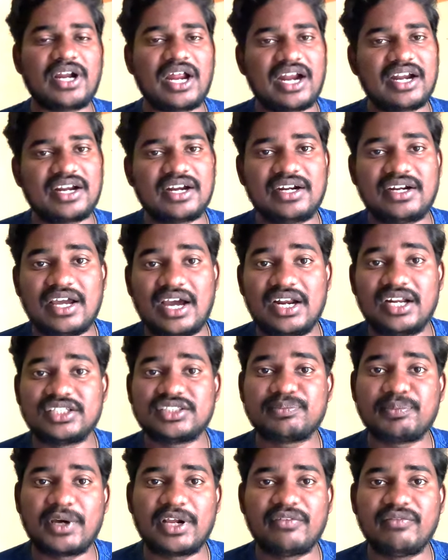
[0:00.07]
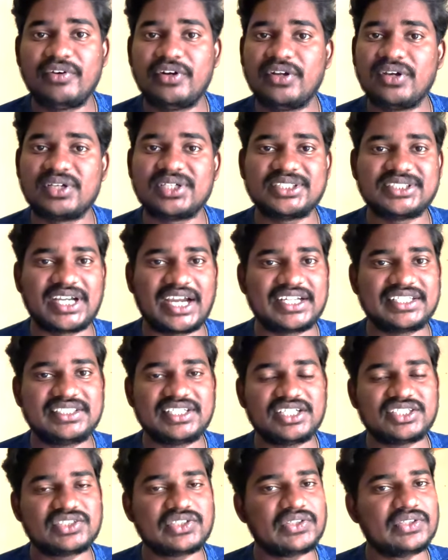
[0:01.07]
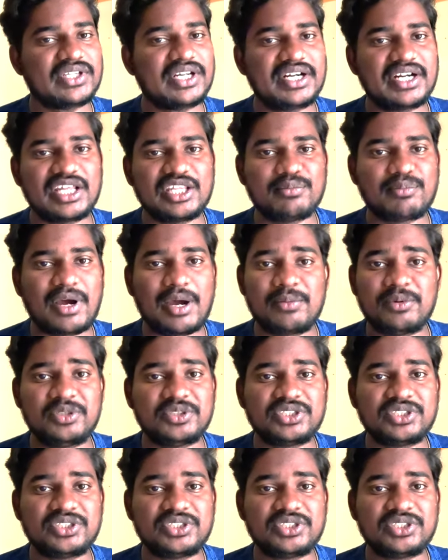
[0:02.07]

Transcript: హండ్రెడ్ డాలర్స్ పర్ వీడియోకి ఛార్జ్ చేస్తుందంటే అది మామూలు